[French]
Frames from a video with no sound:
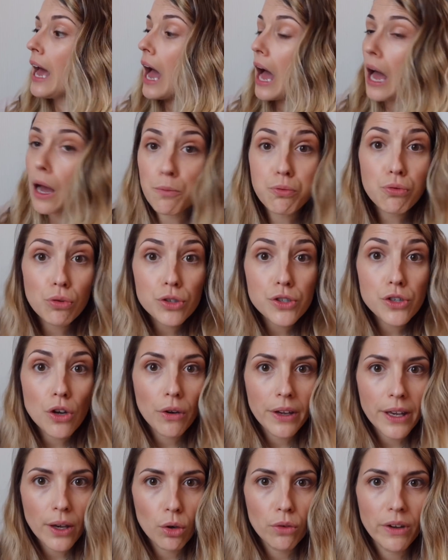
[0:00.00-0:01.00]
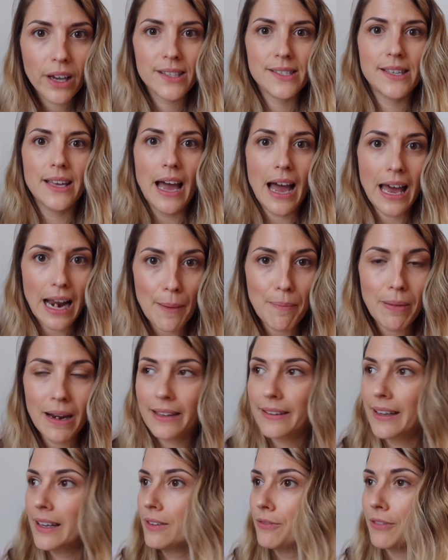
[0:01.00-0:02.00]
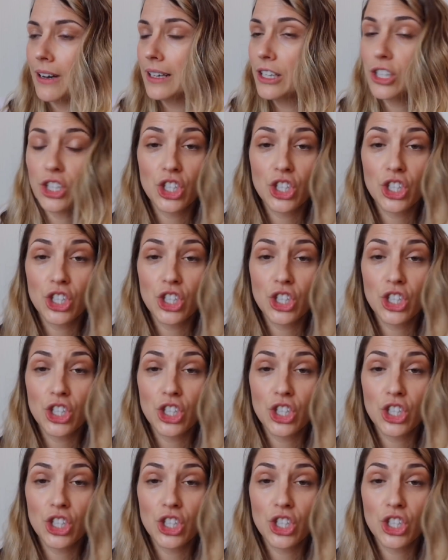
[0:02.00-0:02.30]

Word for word: 1% est reversé à la planète. Enfin,